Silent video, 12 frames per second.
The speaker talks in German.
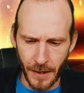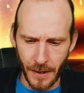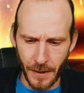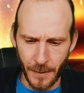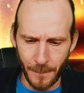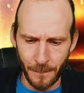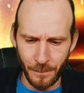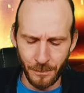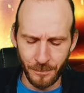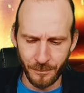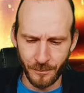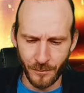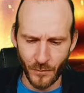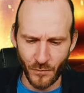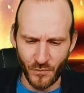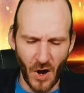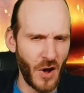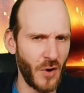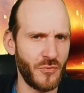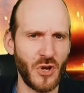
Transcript: Ähm, ja,